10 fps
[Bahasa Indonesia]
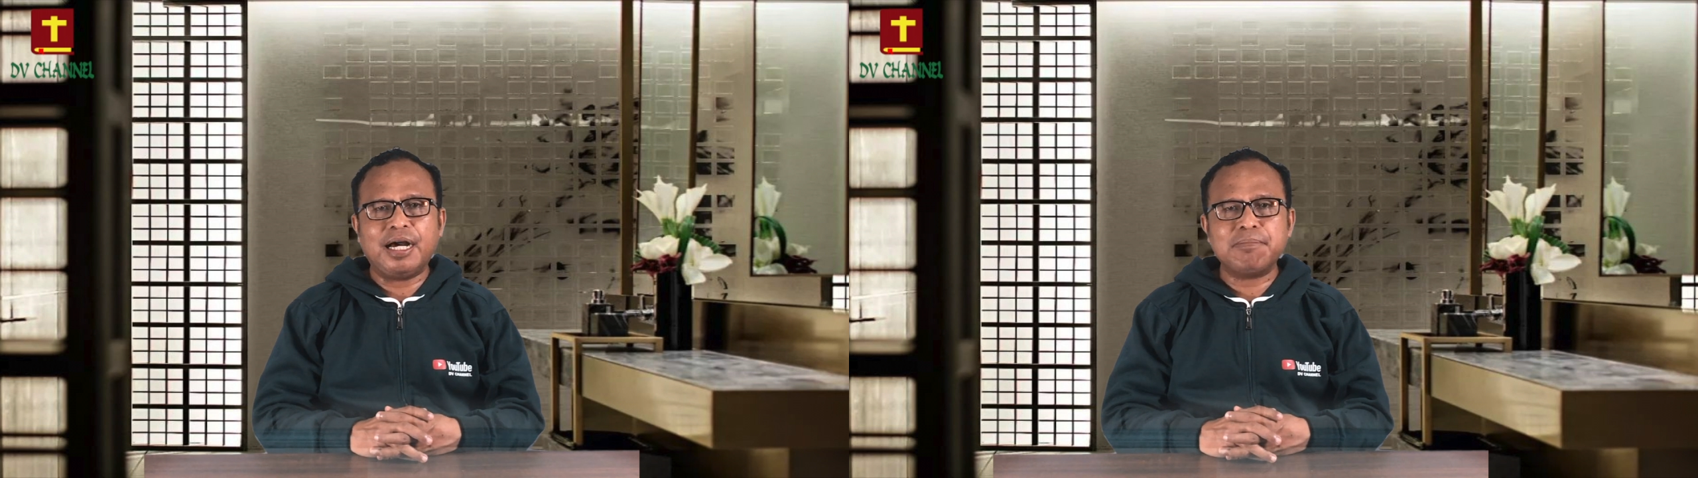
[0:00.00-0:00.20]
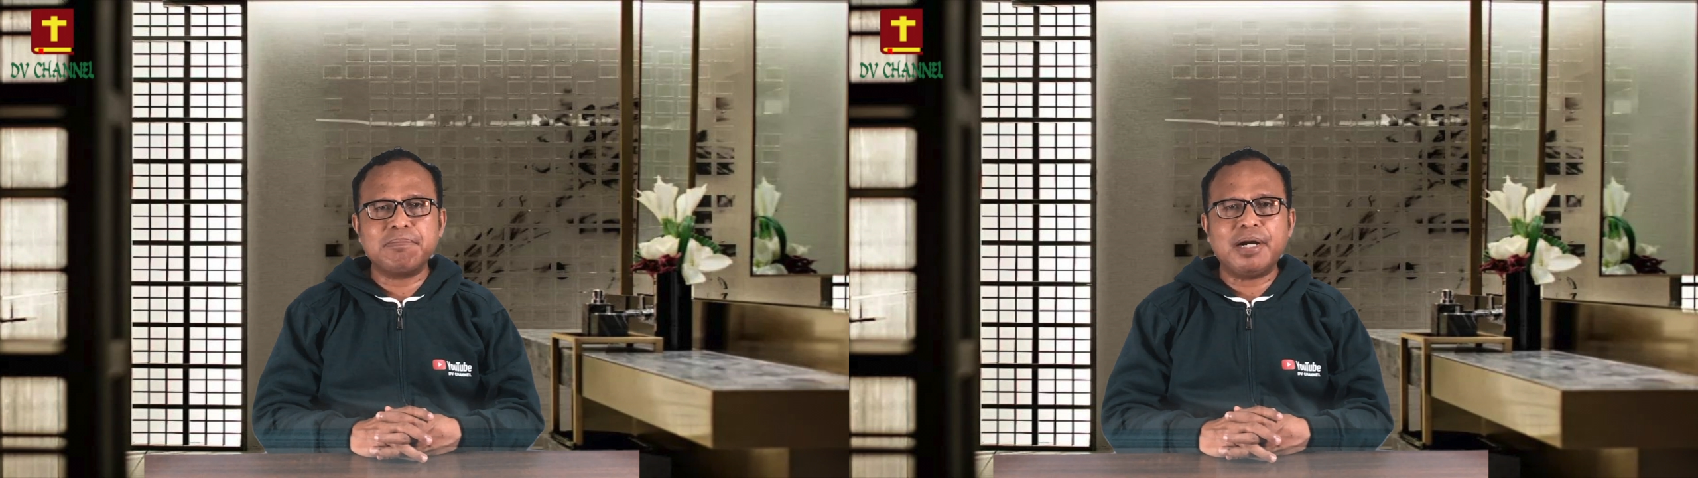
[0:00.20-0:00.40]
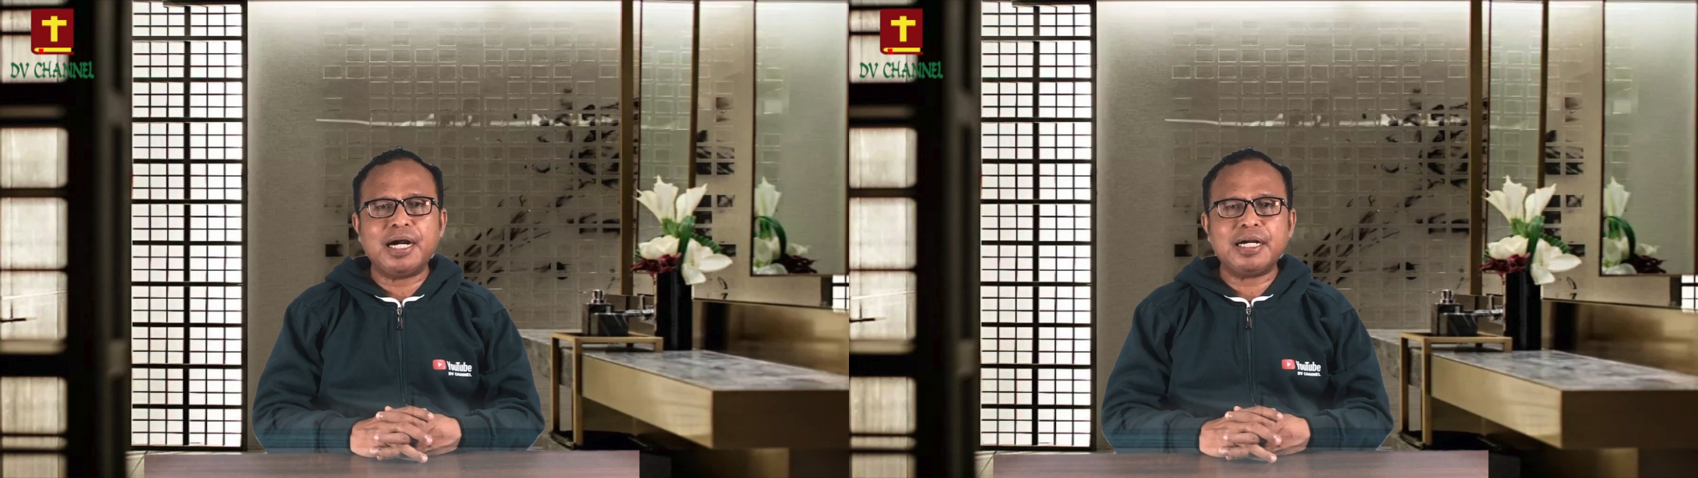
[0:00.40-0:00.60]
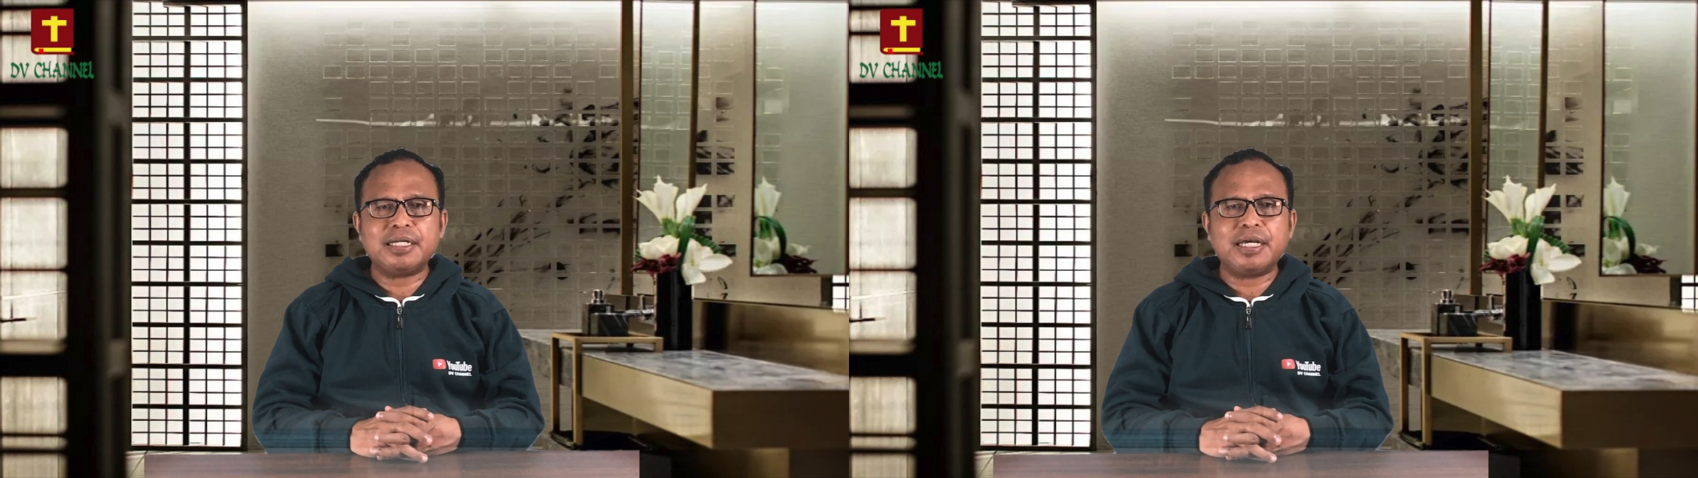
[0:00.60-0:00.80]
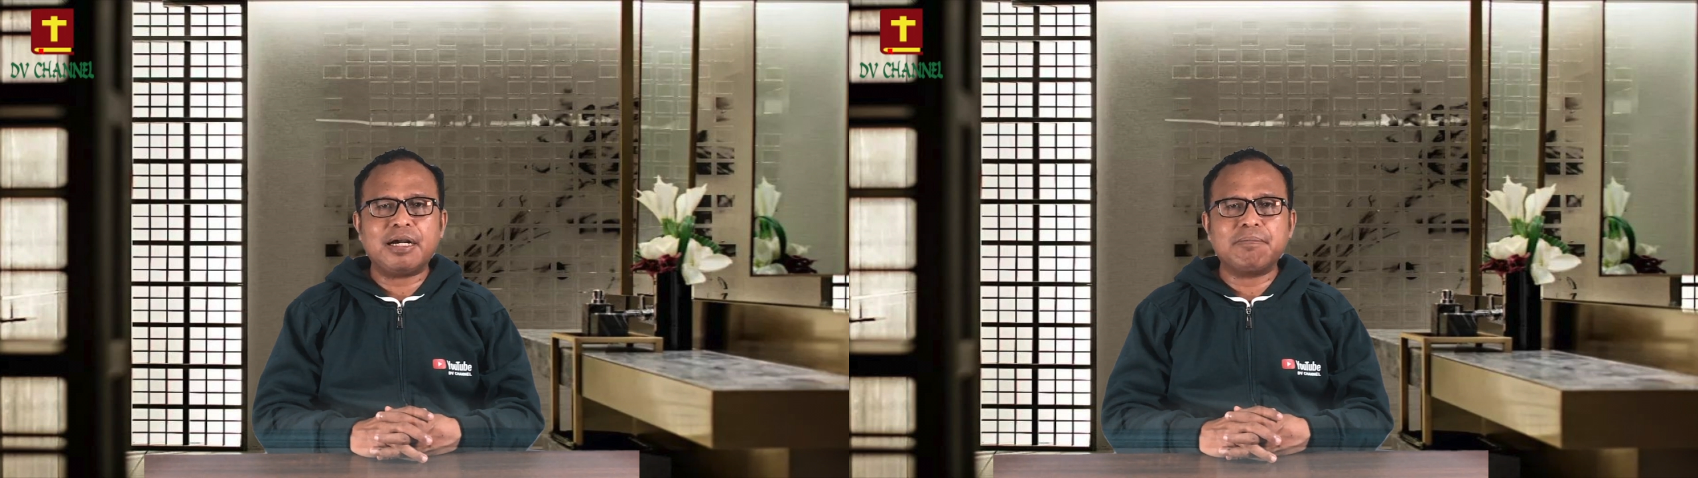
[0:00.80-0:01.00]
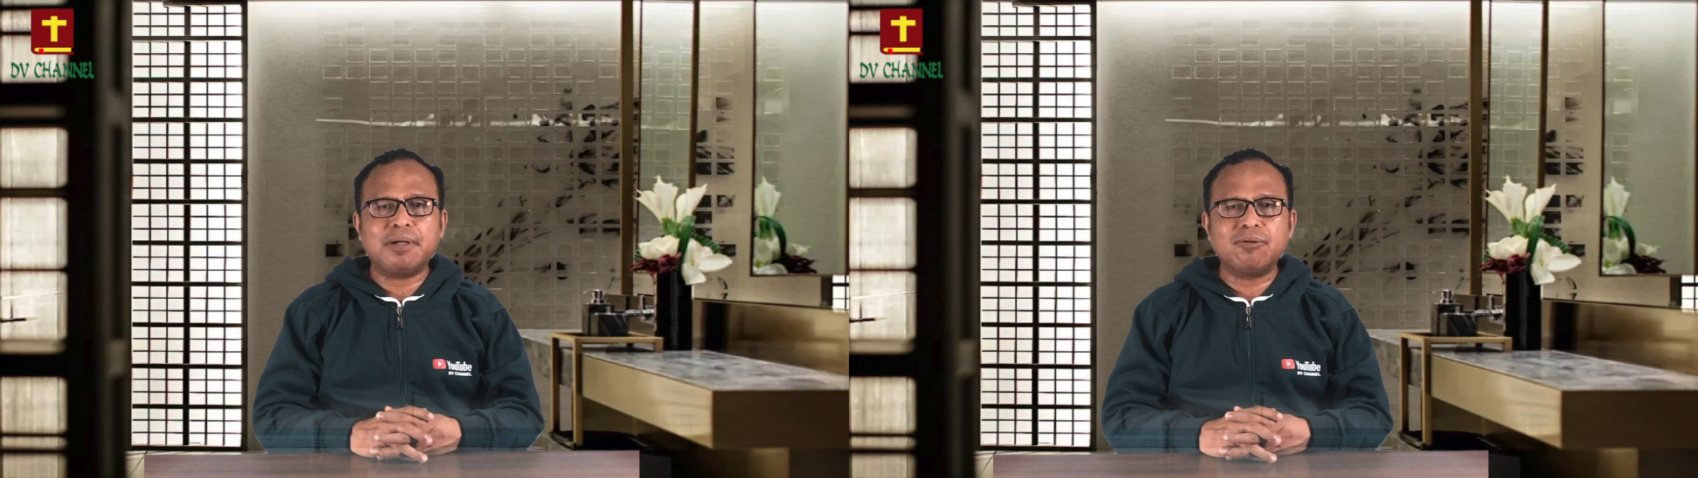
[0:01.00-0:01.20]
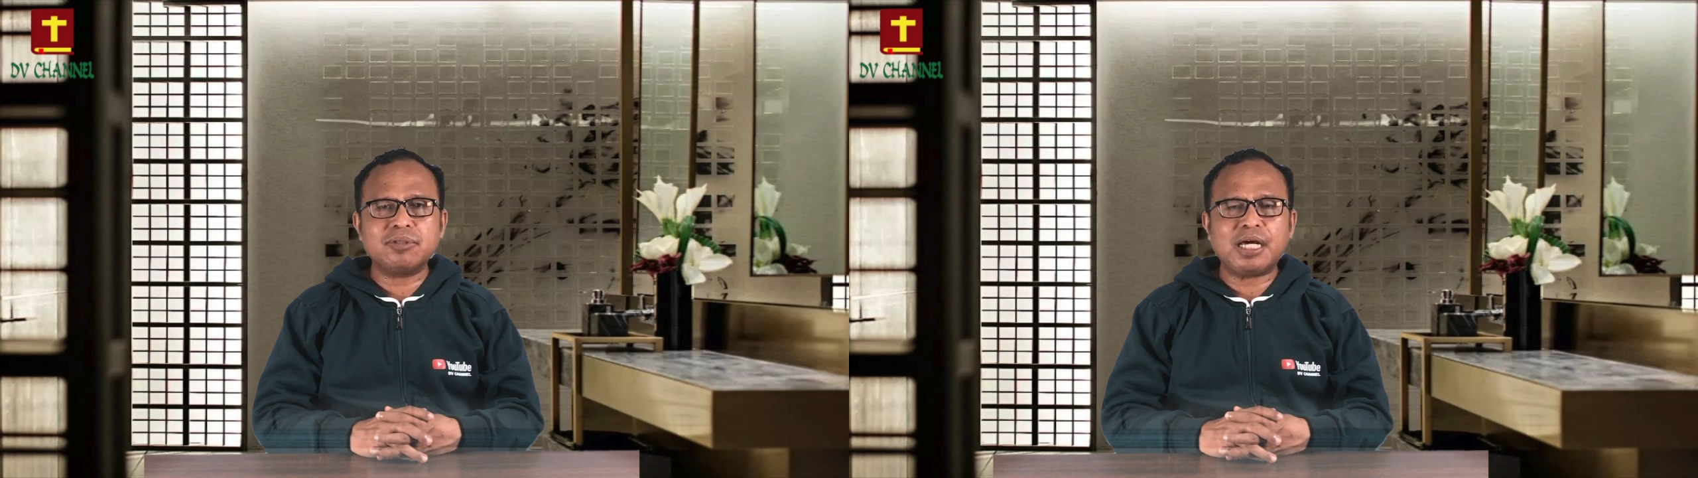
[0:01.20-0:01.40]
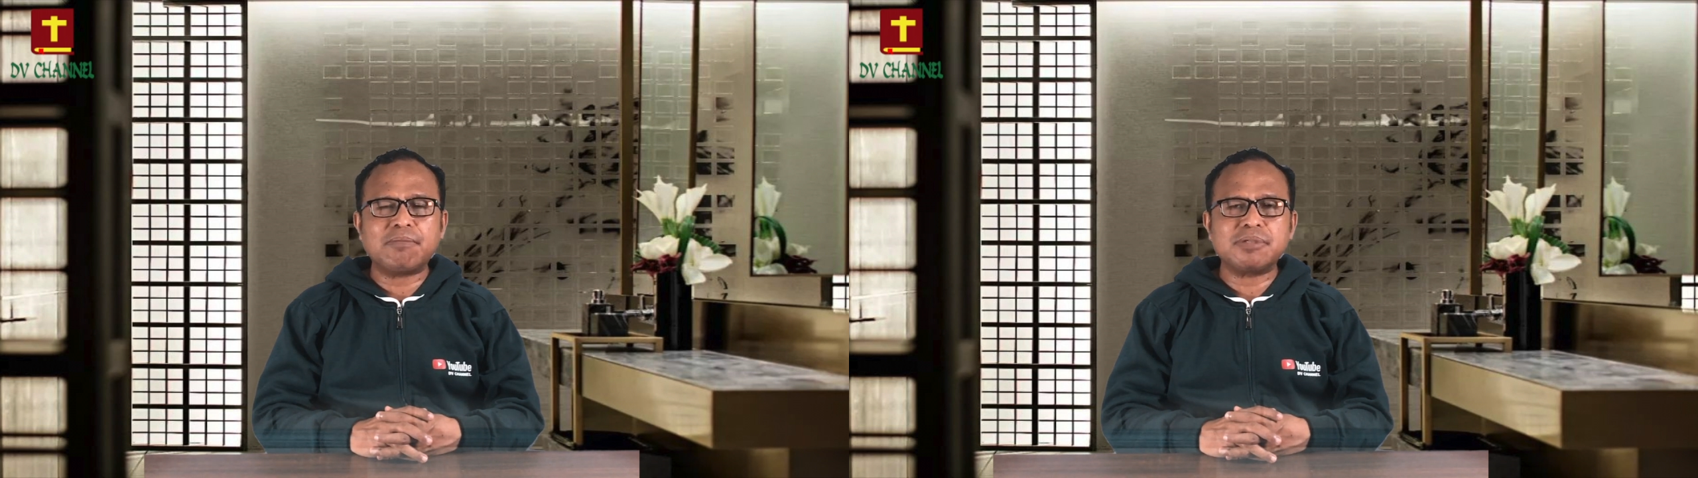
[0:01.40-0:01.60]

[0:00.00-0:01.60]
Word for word: hamba yang berhutang